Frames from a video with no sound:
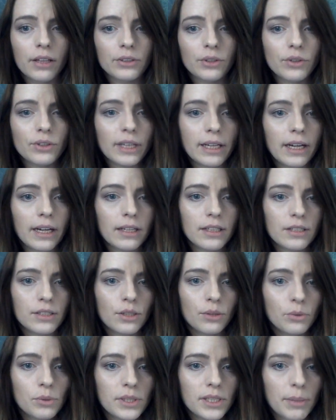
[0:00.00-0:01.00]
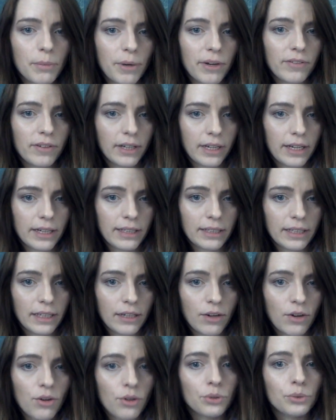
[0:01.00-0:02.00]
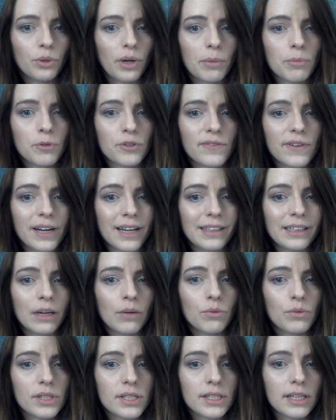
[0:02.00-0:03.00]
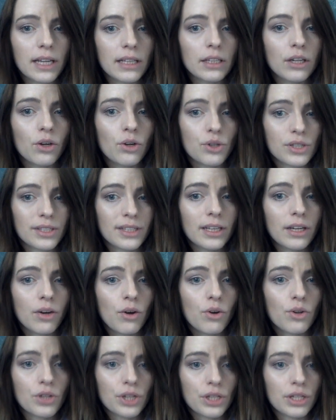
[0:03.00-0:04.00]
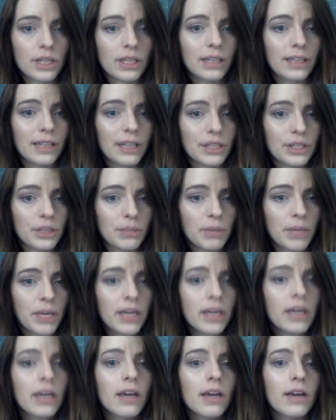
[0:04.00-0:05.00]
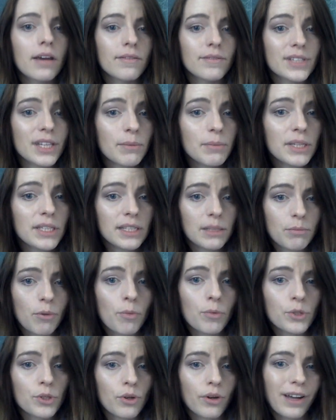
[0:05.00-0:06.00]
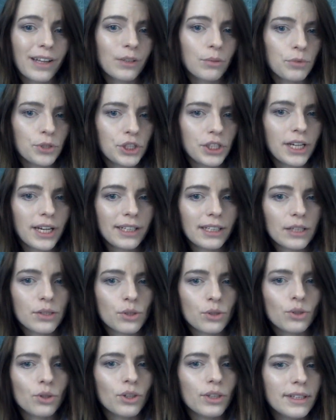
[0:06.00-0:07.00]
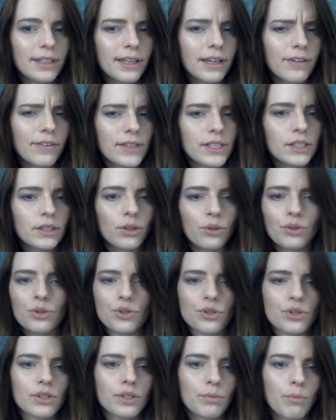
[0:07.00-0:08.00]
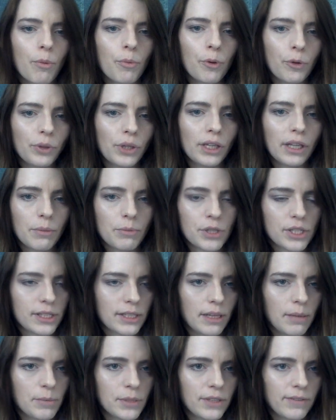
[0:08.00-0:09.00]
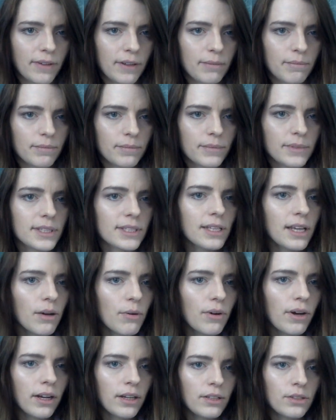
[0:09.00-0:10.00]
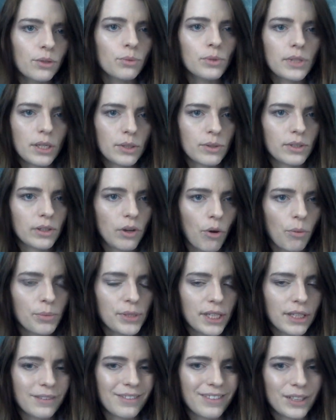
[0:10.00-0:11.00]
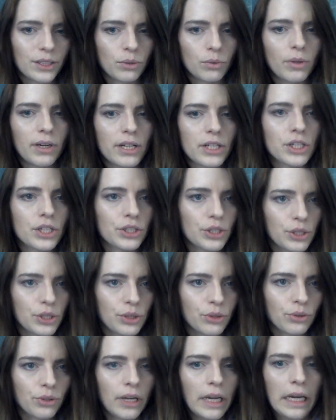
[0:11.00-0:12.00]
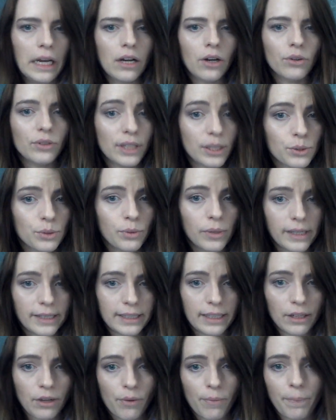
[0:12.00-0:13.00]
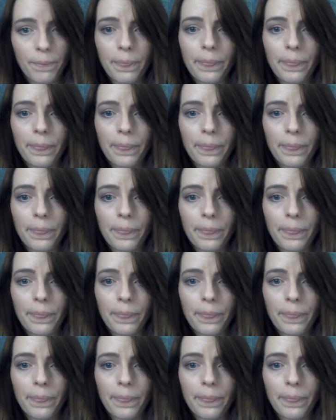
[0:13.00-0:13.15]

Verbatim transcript: To taka instytucja prawa karnego, która pozwala na uzyskanie korzystnego orzeczenia dla siebie w zamian za pomoc organom ścigania co do innych kwestii dotyczących popełnienia przestępstwa. Cała instytucja została opisana w artykule 60 kodeksu karnego.